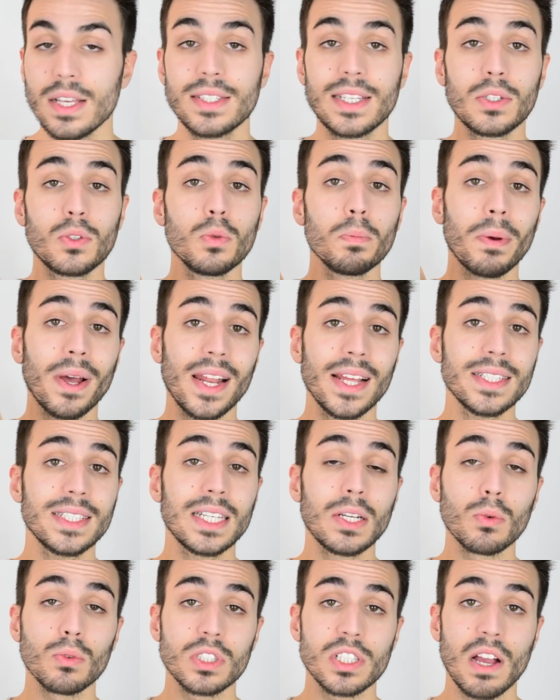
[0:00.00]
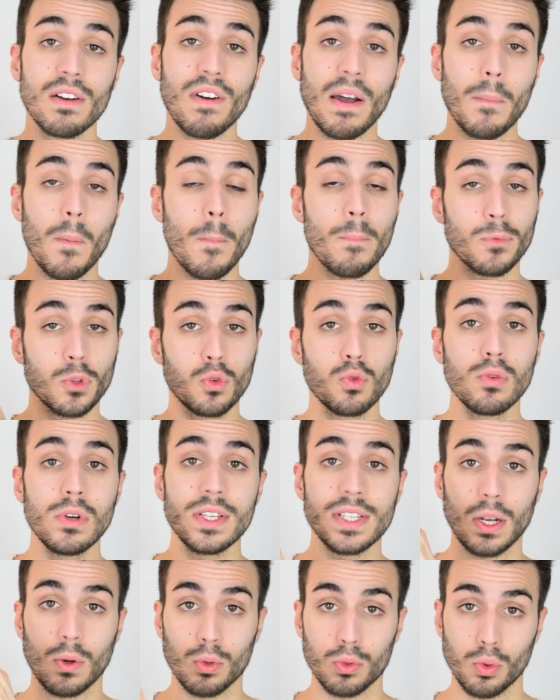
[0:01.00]
C'est une palette qui contient vraiment tous
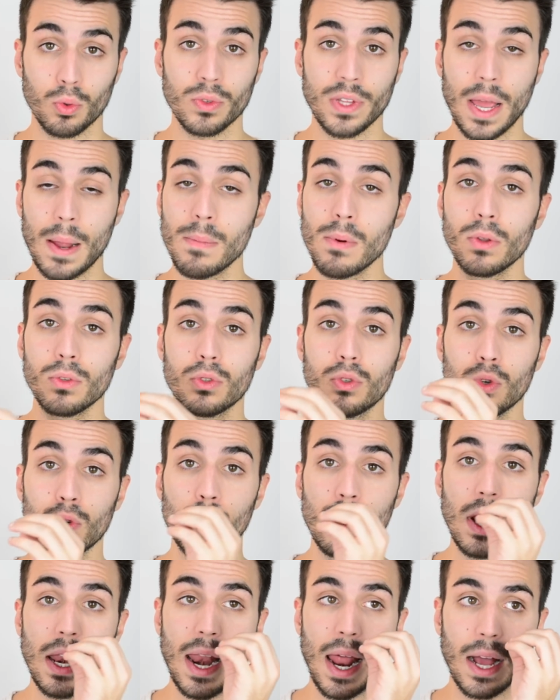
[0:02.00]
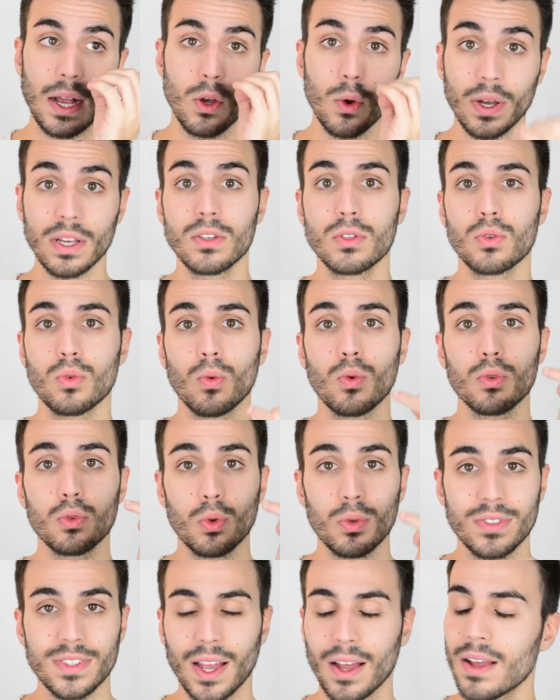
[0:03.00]
les incontournables de la correction
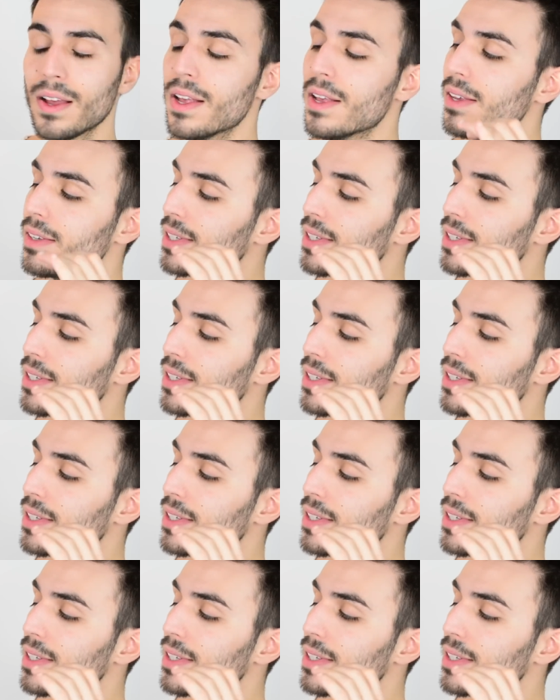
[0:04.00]
de teint.